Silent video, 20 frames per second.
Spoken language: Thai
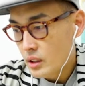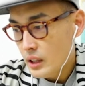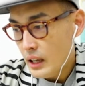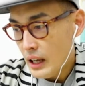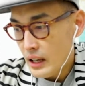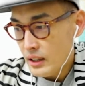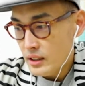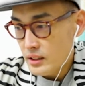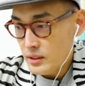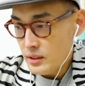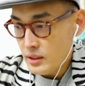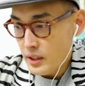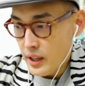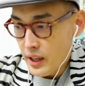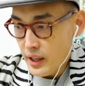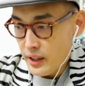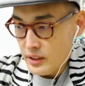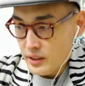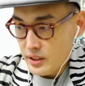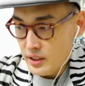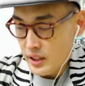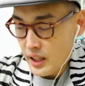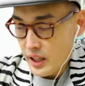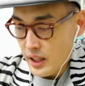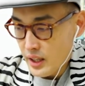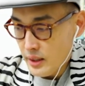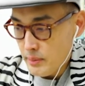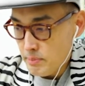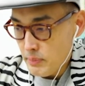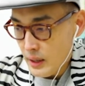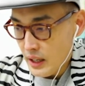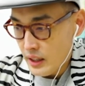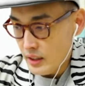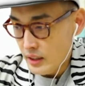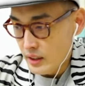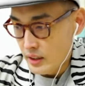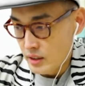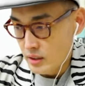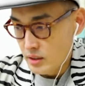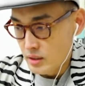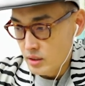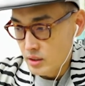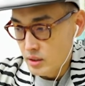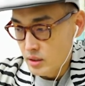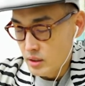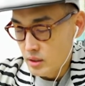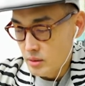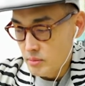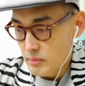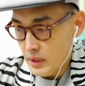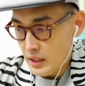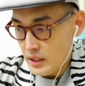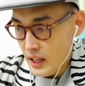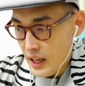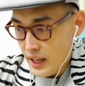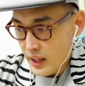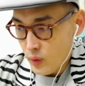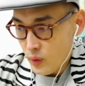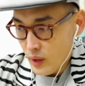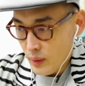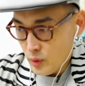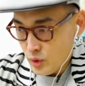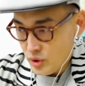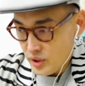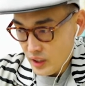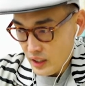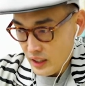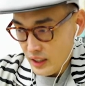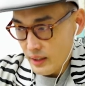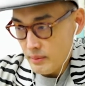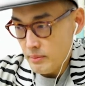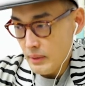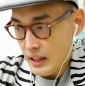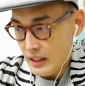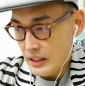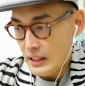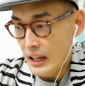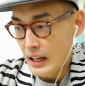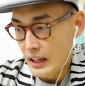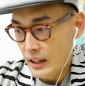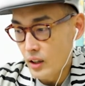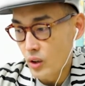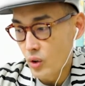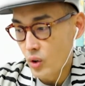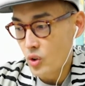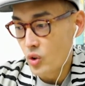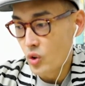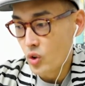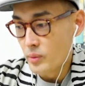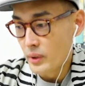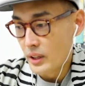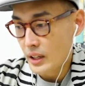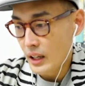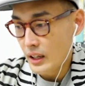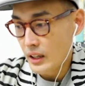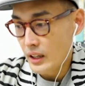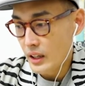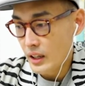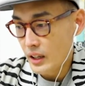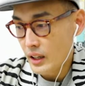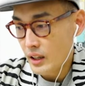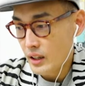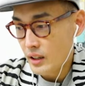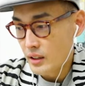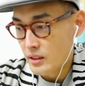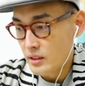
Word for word: การที่เห็นสีปั่น มันให้ความรู้สึกอะไรบางอย่างกับคนดูเหมือนกันนะฮะ